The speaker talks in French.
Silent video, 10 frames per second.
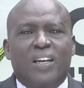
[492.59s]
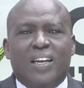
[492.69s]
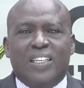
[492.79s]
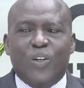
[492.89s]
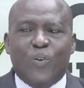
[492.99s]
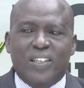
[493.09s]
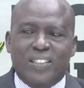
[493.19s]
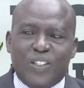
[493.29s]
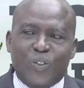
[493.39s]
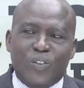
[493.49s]
la
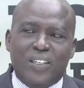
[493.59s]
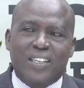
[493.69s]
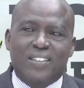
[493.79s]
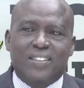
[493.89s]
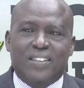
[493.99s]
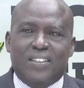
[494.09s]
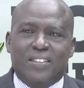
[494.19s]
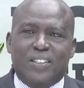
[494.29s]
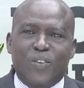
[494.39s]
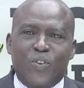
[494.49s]
délocalisation date, euh,
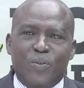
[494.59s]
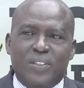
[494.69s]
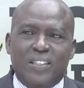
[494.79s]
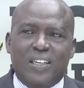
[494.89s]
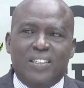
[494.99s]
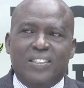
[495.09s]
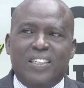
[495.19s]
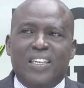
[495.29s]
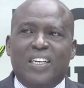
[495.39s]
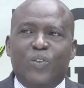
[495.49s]
c'est un phénomène qui date des
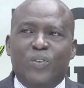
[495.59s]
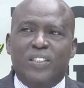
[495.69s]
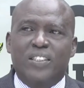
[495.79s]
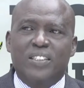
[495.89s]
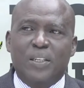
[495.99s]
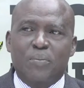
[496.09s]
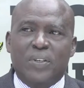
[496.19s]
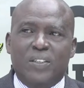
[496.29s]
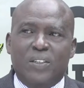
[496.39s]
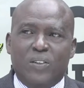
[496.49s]
années 90, à
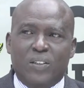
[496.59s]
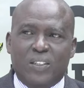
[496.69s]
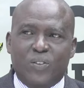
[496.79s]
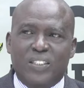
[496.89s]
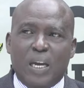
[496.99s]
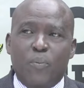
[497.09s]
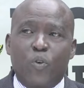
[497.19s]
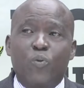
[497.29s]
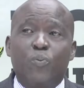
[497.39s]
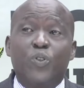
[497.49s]
partir de ah, ça a
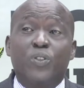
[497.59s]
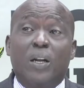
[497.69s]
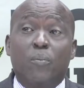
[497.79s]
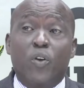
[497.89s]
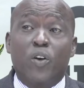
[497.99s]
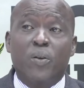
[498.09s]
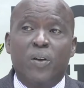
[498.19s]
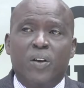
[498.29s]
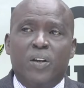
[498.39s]
beaucoup plus d'ampleur,